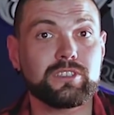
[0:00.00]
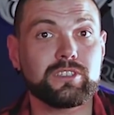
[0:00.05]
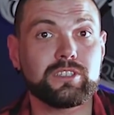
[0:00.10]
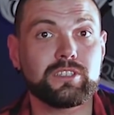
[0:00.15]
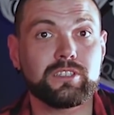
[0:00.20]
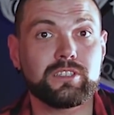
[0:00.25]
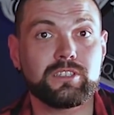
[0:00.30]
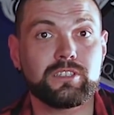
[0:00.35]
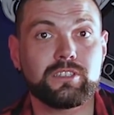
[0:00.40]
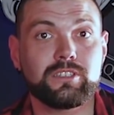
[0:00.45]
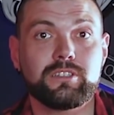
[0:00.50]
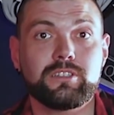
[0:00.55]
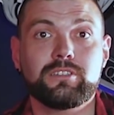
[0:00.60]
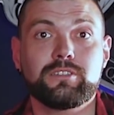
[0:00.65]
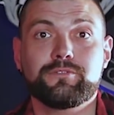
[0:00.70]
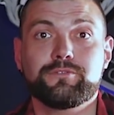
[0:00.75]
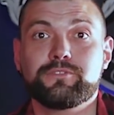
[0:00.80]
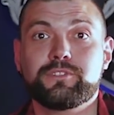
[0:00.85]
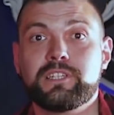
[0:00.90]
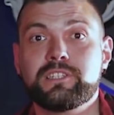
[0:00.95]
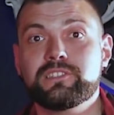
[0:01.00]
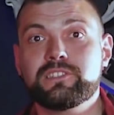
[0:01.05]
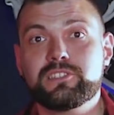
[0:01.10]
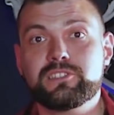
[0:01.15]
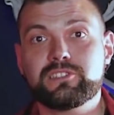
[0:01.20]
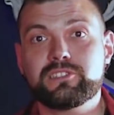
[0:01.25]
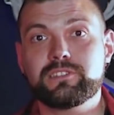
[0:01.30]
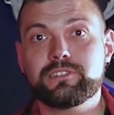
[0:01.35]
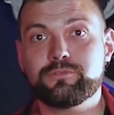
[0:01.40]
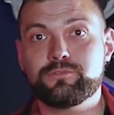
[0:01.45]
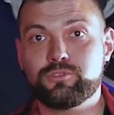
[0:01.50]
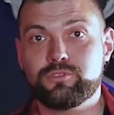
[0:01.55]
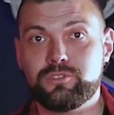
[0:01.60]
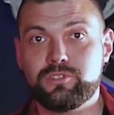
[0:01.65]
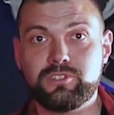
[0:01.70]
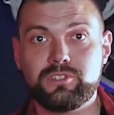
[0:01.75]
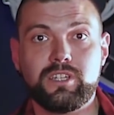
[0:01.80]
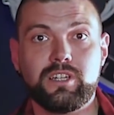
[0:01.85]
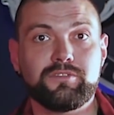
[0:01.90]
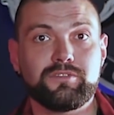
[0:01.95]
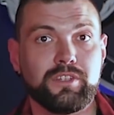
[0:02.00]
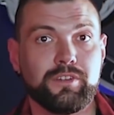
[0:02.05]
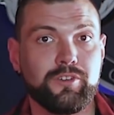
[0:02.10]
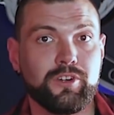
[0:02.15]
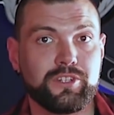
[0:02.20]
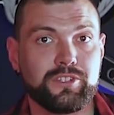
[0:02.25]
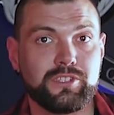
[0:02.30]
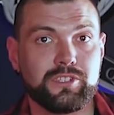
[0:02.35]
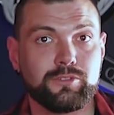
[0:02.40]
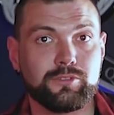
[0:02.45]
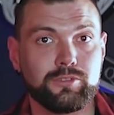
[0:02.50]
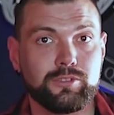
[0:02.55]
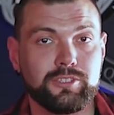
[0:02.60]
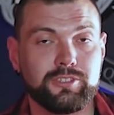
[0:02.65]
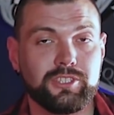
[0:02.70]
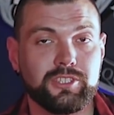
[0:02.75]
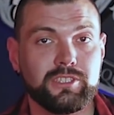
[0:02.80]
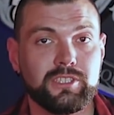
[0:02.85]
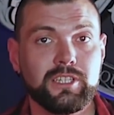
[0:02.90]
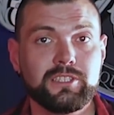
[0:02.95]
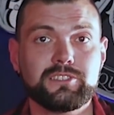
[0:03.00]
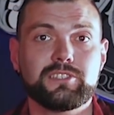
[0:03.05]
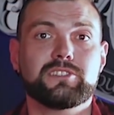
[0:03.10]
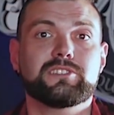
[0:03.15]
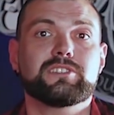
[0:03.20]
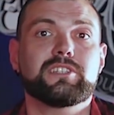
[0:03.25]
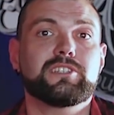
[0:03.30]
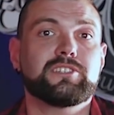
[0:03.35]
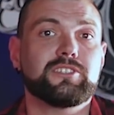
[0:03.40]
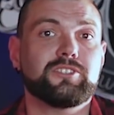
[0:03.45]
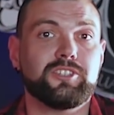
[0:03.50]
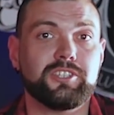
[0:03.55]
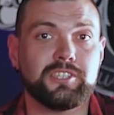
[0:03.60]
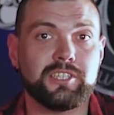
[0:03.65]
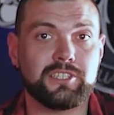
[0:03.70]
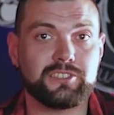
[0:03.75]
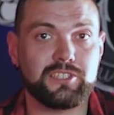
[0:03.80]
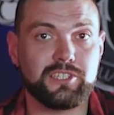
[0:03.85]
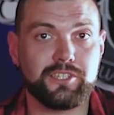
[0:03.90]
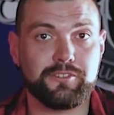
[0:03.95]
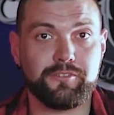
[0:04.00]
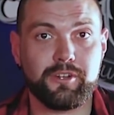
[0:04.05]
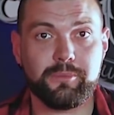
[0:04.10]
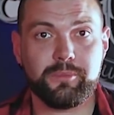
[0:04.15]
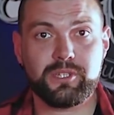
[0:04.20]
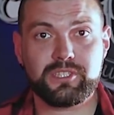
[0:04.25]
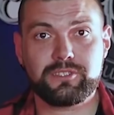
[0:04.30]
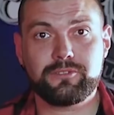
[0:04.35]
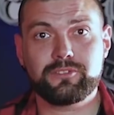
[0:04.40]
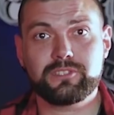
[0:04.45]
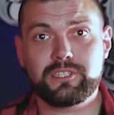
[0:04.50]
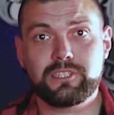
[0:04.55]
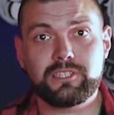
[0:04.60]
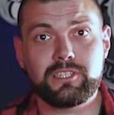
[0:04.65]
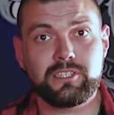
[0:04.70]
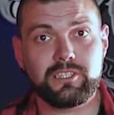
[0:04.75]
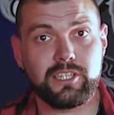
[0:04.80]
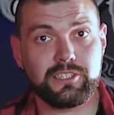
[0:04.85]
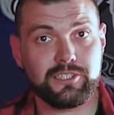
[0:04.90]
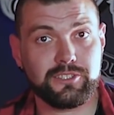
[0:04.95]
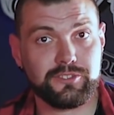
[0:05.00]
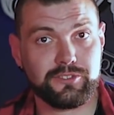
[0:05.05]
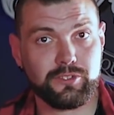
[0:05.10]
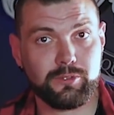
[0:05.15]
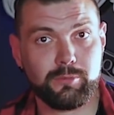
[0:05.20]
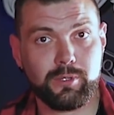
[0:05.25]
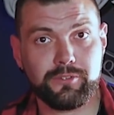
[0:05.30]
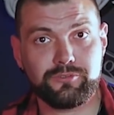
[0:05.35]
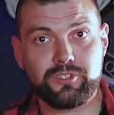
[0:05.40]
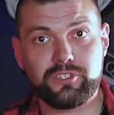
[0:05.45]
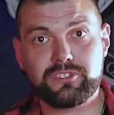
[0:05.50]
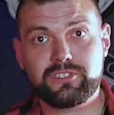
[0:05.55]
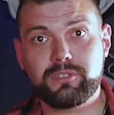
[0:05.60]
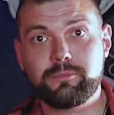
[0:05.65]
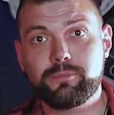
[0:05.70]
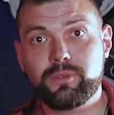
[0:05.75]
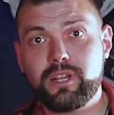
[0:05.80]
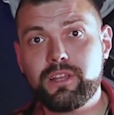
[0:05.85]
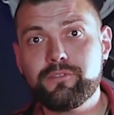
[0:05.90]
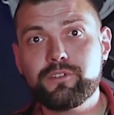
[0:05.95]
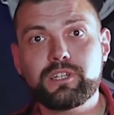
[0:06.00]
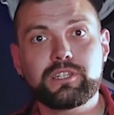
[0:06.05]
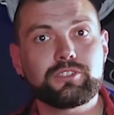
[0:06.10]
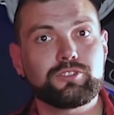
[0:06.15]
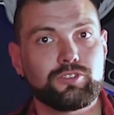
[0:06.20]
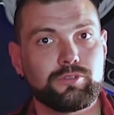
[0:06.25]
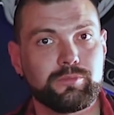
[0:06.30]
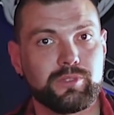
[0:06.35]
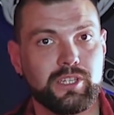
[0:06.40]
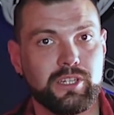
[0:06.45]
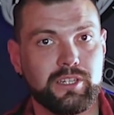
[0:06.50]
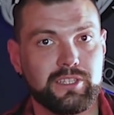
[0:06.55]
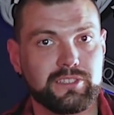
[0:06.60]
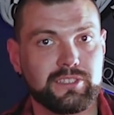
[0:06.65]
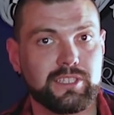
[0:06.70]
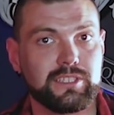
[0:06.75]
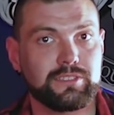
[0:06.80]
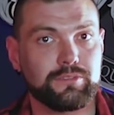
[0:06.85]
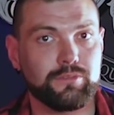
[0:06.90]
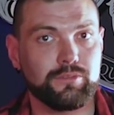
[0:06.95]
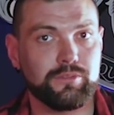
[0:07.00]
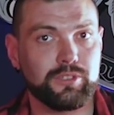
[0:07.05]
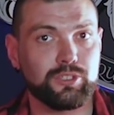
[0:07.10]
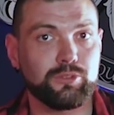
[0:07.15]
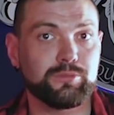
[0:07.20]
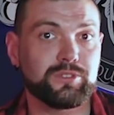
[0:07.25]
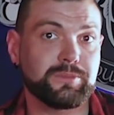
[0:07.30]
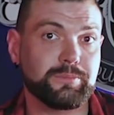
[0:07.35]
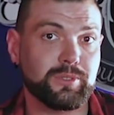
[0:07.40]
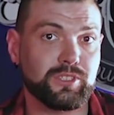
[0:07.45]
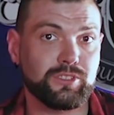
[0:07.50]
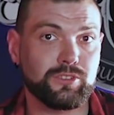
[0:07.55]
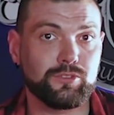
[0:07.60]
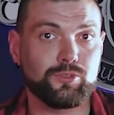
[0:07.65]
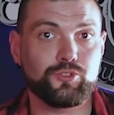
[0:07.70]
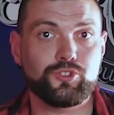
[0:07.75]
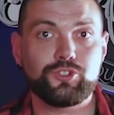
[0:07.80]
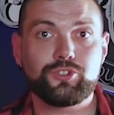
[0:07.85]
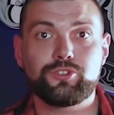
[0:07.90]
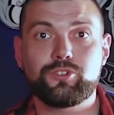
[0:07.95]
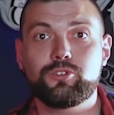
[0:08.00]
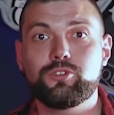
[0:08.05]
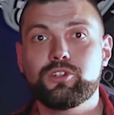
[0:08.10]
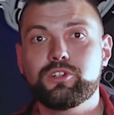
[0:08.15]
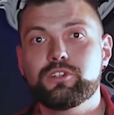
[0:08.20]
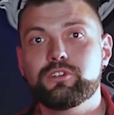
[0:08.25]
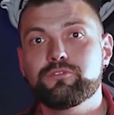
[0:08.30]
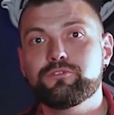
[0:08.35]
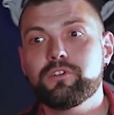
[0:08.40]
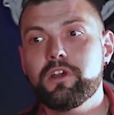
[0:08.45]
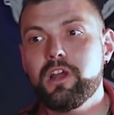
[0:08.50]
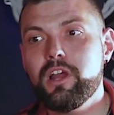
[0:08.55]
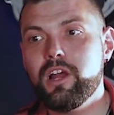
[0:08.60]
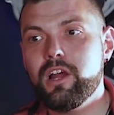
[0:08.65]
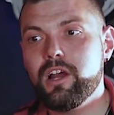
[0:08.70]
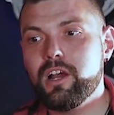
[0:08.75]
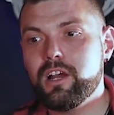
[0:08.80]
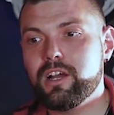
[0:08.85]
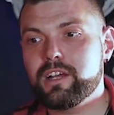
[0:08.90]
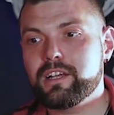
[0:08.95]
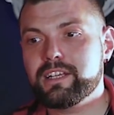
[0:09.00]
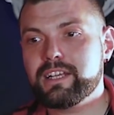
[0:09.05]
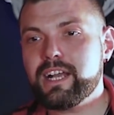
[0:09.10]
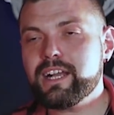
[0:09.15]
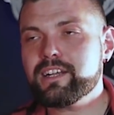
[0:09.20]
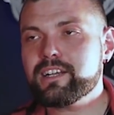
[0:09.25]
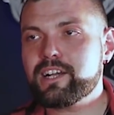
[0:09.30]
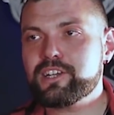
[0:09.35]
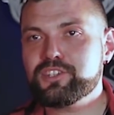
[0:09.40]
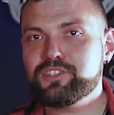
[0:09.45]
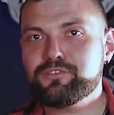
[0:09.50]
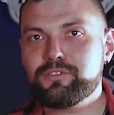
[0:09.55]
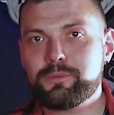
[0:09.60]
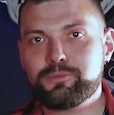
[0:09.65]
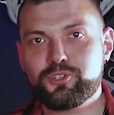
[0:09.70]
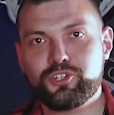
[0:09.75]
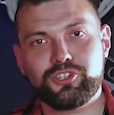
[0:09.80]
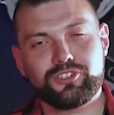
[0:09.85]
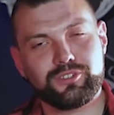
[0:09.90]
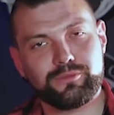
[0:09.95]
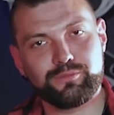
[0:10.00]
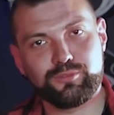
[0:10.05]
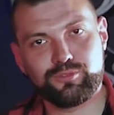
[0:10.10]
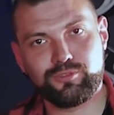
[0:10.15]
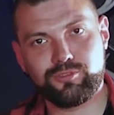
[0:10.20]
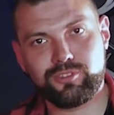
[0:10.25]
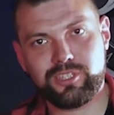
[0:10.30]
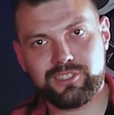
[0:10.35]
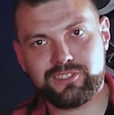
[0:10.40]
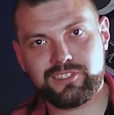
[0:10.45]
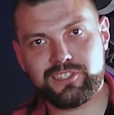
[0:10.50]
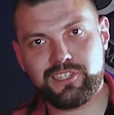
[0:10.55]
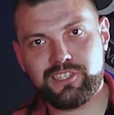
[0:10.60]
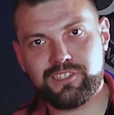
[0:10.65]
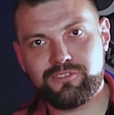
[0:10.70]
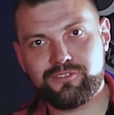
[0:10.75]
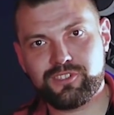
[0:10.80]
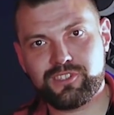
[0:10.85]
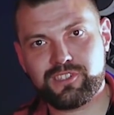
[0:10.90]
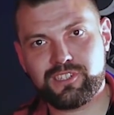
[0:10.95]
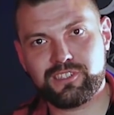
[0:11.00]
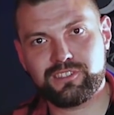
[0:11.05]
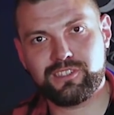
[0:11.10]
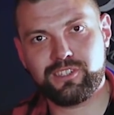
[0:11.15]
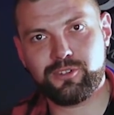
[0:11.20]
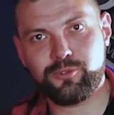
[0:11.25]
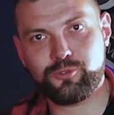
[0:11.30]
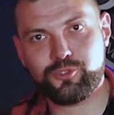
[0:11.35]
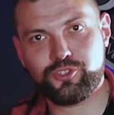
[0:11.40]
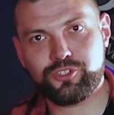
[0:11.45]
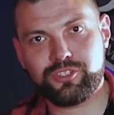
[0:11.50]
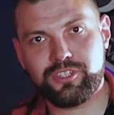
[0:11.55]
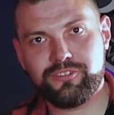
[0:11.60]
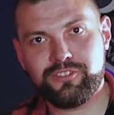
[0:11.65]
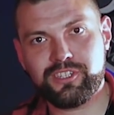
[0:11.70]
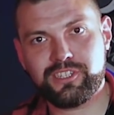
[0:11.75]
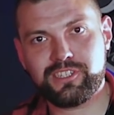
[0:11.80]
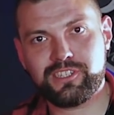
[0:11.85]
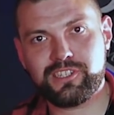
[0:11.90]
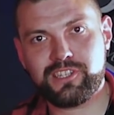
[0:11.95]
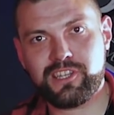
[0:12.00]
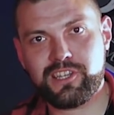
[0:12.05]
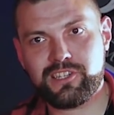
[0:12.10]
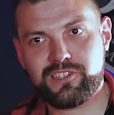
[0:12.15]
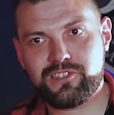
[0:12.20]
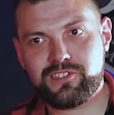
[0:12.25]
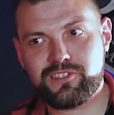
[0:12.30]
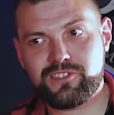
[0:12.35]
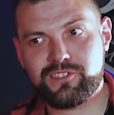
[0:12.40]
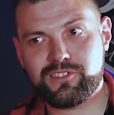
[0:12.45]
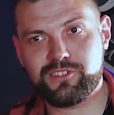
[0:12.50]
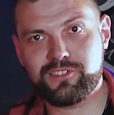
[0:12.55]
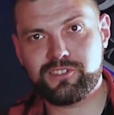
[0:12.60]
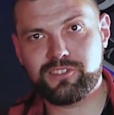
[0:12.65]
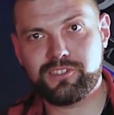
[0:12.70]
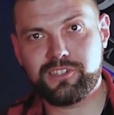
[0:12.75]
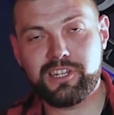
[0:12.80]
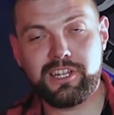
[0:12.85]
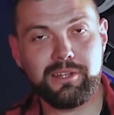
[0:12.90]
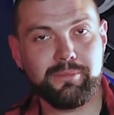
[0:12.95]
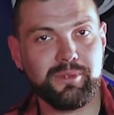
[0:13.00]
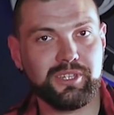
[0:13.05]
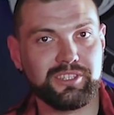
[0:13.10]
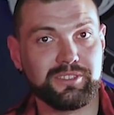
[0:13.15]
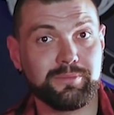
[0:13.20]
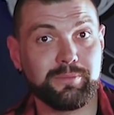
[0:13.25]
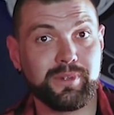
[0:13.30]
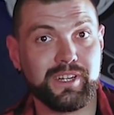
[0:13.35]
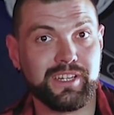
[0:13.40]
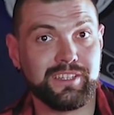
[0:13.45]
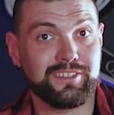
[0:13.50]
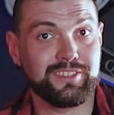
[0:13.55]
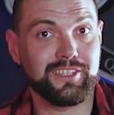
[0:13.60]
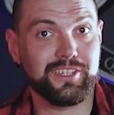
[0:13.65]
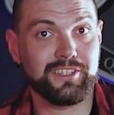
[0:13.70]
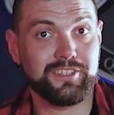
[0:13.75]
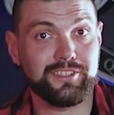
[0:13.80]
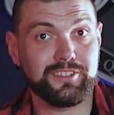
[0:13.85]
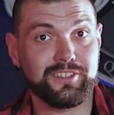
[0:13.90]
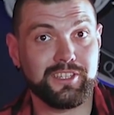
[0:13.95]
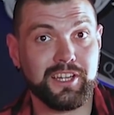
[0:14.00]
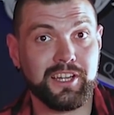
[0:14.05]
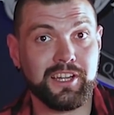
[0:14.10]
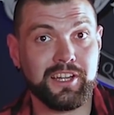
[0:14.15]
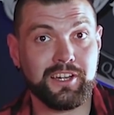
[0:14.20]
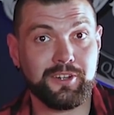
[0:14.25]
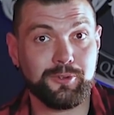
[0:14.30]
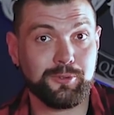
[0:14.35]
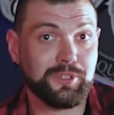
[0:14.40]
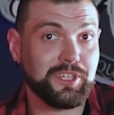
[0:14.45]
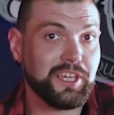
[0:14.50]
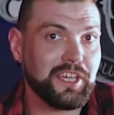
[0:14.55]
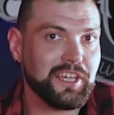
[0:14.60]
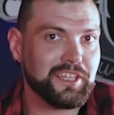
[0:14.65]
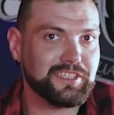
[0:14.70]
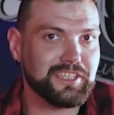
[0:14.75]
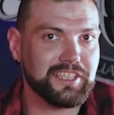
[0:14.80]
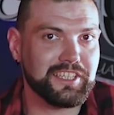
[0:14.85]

А, в контексте вот недавнего артикула 13, статьи 13 Европейского законодательства об авторском праве, о котором я рассказывал в одном из предыдущих роликов, как они вообще это будут оценивать, когда у человека есть э, элемент бренда на руке,